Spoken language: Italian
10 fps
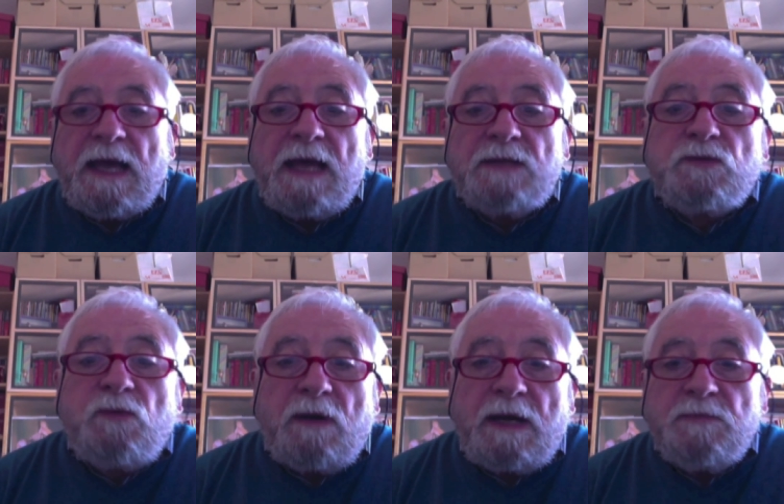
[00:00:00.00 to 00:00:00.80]
a
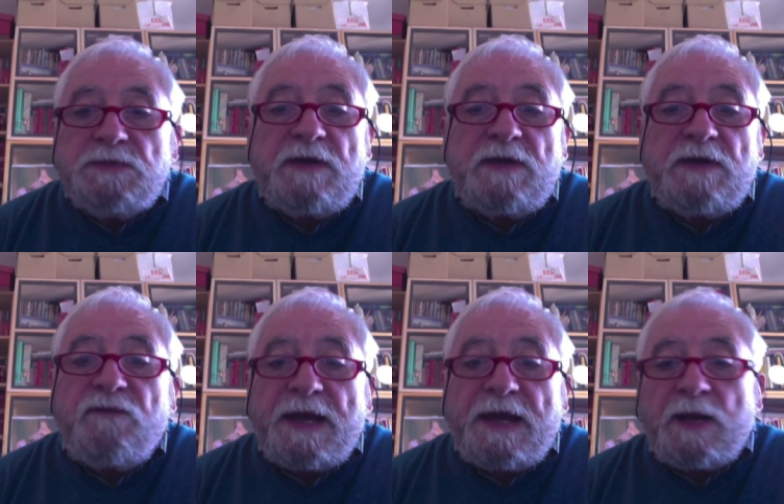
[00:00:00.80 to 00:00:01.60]
scuola bisogna
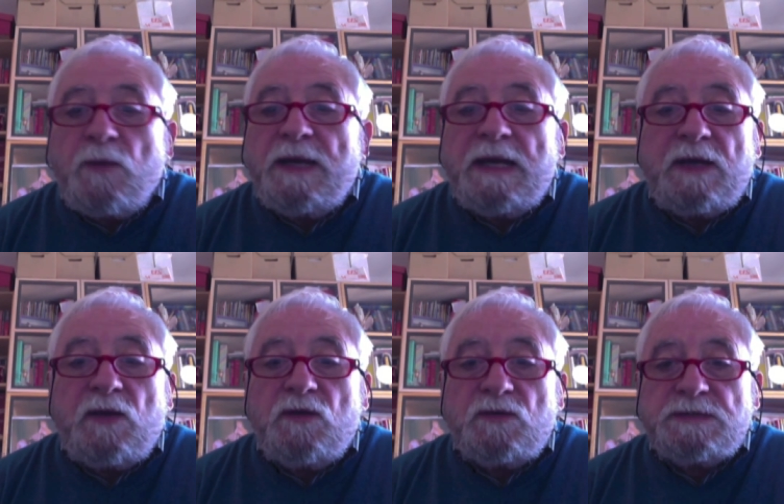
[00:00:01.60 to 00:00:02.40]
fare quelle
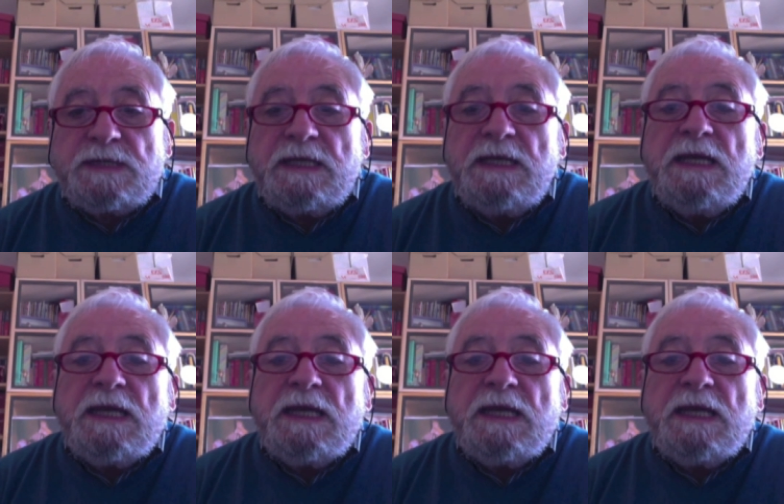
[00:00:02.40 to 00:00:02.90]
cose